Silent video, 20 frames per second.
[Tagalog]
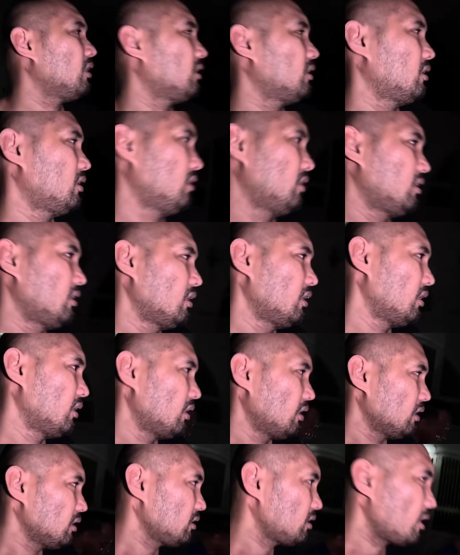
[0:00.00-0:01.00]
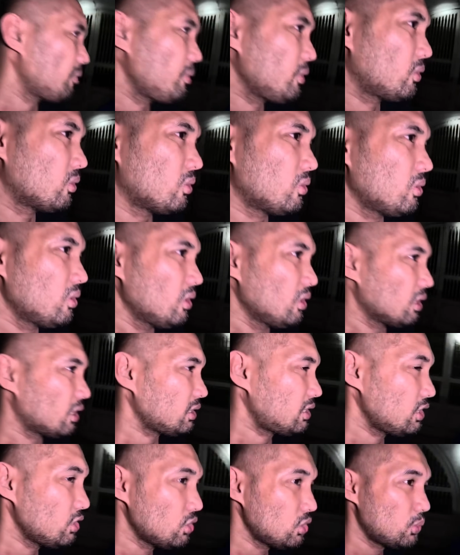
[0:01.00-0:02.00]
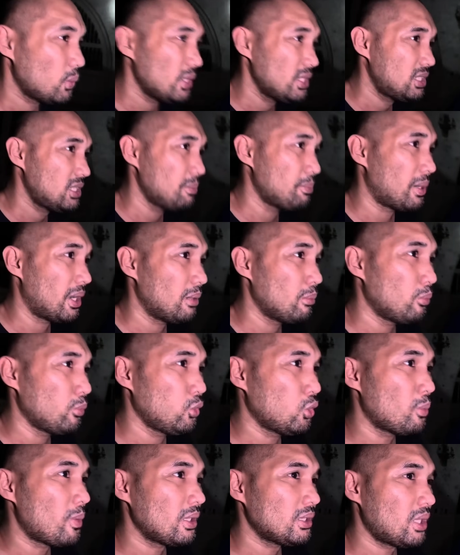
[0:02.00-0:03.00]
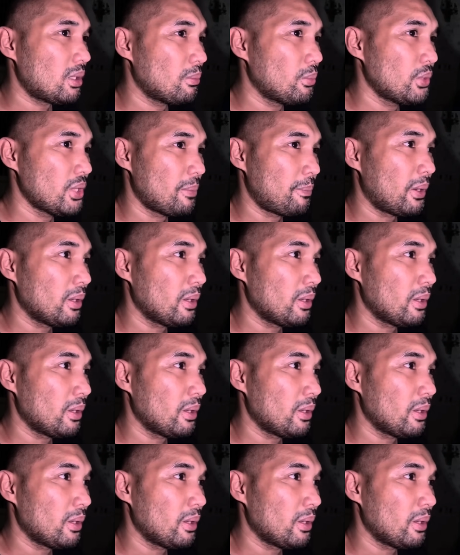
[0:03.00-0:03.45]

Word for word: eh. Sabi ko, kasi usually si Bulb tumatakbo yan